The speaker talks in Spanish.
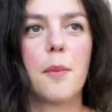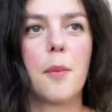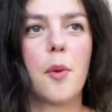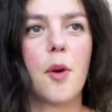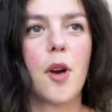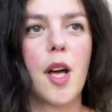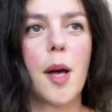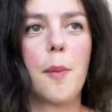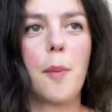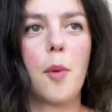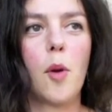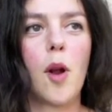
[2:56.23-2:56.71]

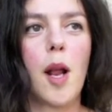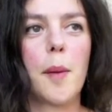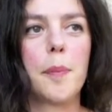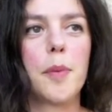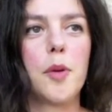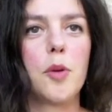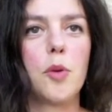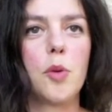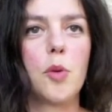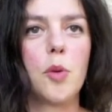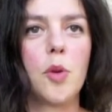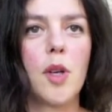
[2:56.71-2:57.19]
Por ejemplo, la
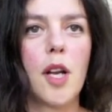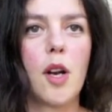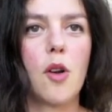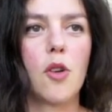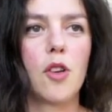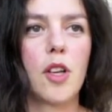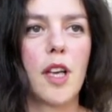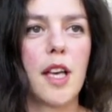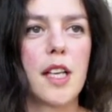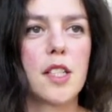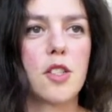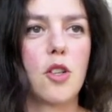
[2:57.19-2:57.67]
pintura,
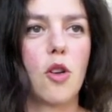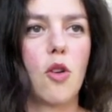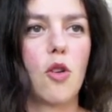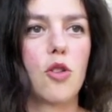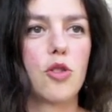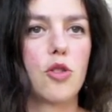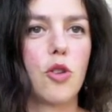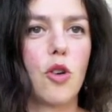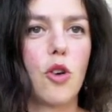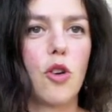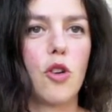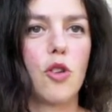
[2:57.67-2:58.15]
lo que es
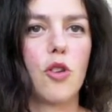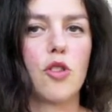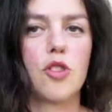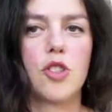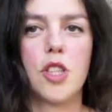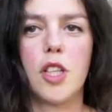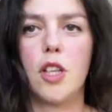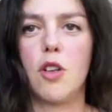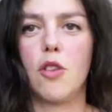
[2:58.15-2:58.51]
los óleos